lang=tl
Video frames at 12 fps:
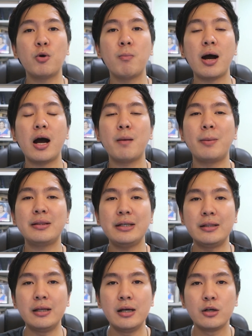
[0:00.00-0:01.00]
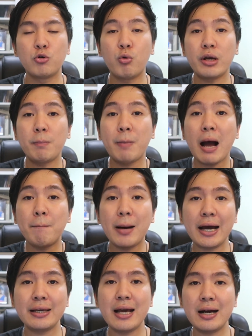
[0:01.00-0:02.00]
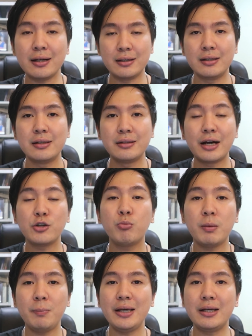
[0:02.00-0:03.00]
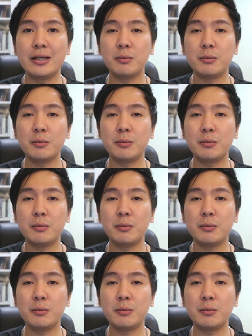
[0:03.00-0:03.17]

nyo po mga kapatid, kung ipapahayag ng iyong bibig,